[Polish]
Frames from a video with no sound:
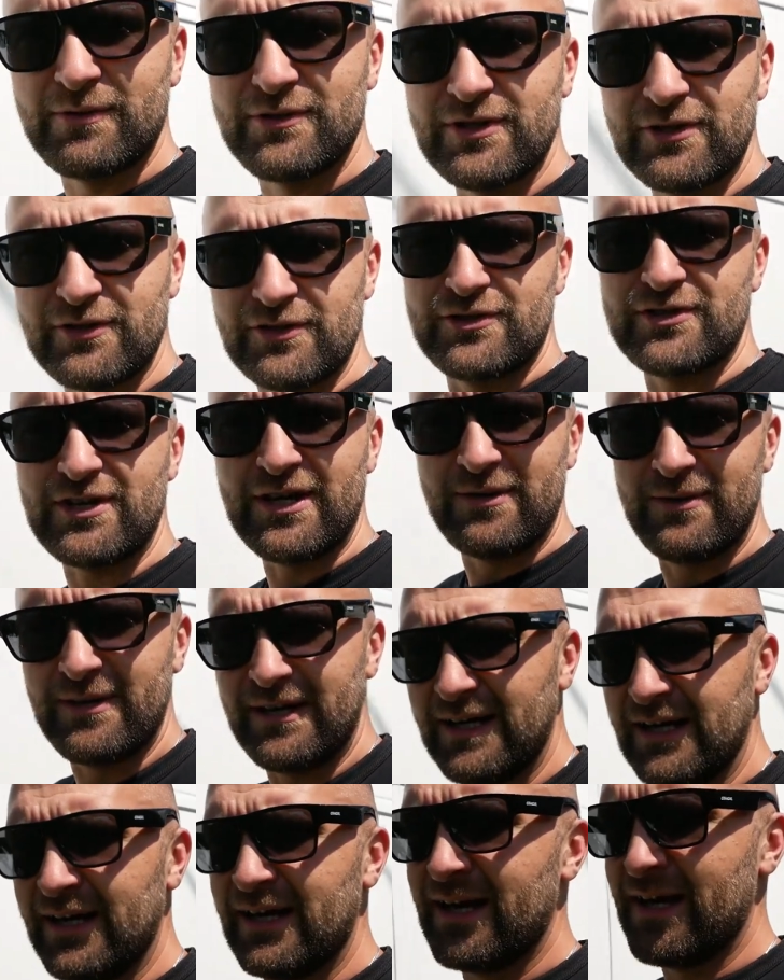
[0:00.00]
Bożego
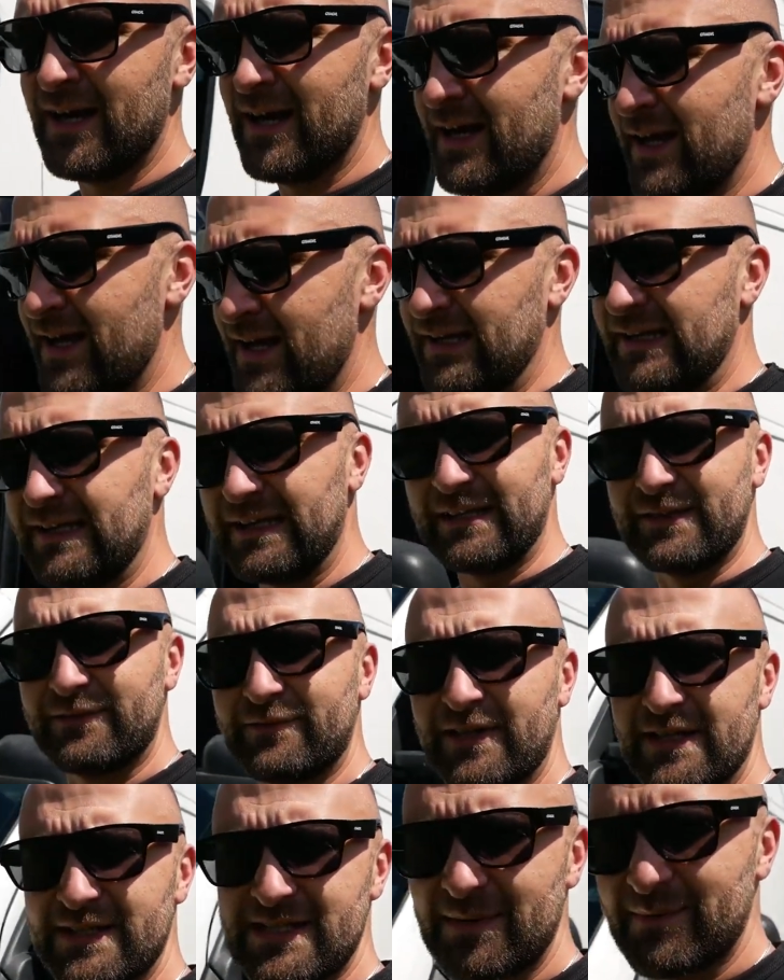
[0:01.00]
Ciała i e, e,
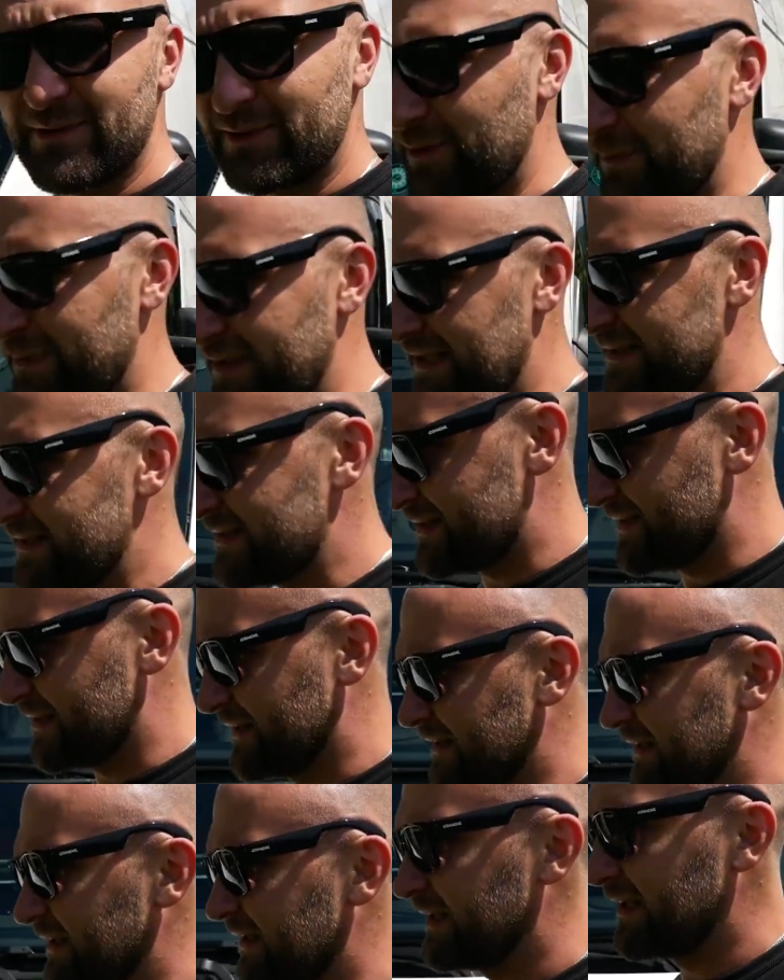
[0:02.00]
wracamy do
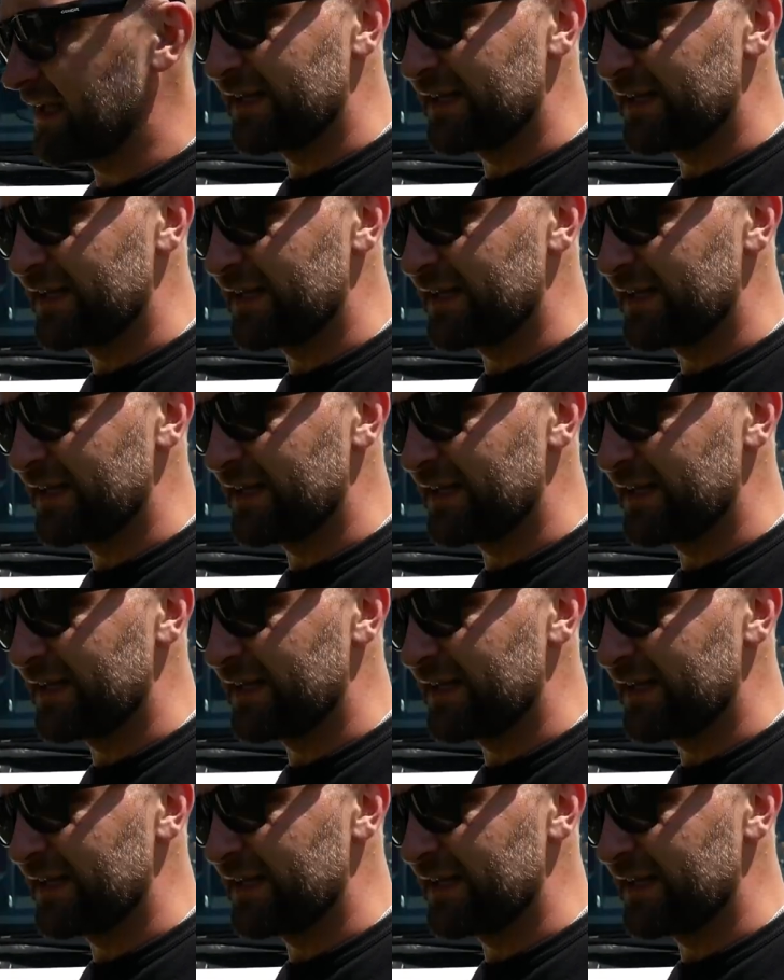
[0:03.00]
pracy.